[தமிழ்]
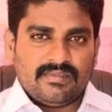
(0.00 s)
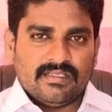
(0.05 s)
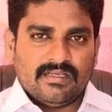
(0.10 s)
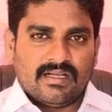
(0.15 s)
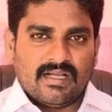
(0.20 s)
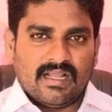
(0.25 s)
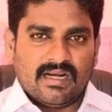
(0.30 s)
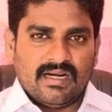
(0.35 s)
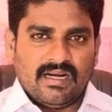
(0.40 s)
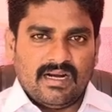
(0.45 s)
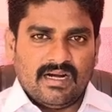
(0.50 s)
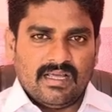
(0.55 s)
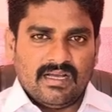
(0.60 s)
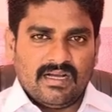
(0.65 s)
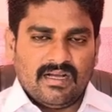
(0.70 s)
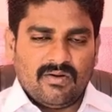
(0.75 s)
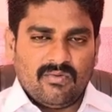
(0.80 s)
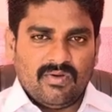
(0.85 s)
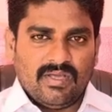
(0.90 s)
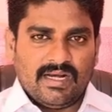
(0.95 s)

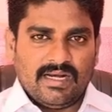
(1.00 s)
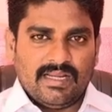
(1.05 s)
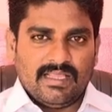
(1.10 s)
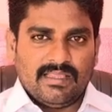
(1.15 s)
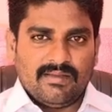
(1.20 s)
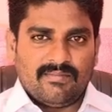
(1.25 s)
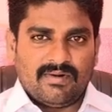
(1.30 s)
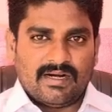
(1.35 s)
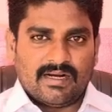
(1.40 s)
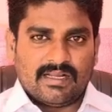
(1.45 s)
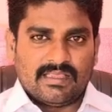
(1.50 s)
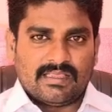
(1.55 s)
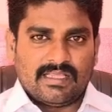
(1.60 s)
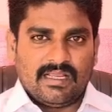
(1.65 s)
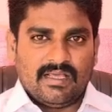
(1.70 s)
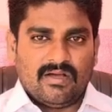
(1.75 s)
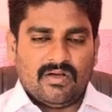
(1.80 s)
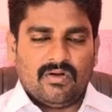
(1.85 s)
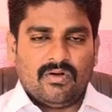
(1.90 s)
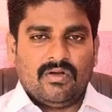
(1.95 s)
கர்நாடகா
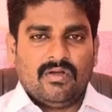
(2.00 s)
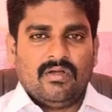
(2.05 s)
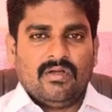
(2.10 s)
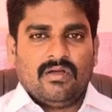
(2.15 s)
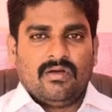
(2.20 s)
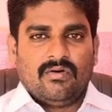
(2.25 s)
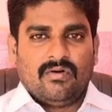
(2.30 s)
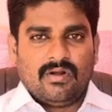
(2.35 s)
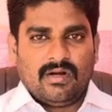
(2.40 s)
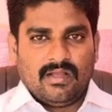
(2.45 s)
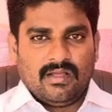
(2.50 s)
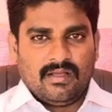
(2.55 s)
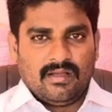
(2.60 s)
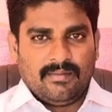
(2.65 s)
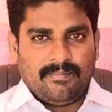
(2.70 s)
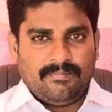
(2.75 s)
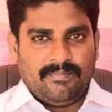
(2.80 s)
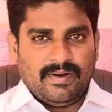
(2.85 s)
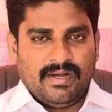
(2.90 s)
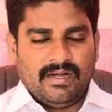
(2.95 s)
உயர்நீதிமன்றத்தில் ஒரு
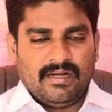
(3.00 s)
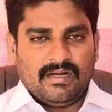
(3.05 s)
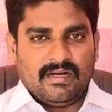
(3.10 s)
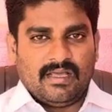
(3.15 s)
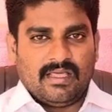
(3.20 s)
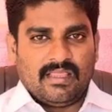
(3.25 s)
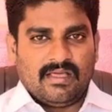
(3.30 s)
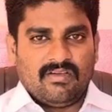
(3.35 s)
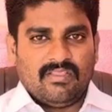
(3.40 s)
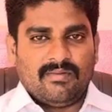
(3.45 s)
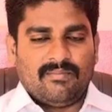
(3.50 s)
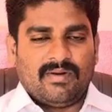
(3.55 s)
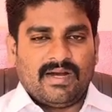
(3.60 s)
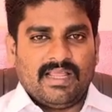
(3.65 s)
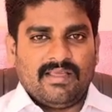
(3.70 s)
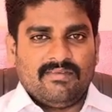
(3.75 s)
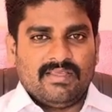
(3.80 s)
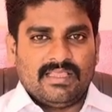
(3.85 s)
பெண் அதாவது மனைவி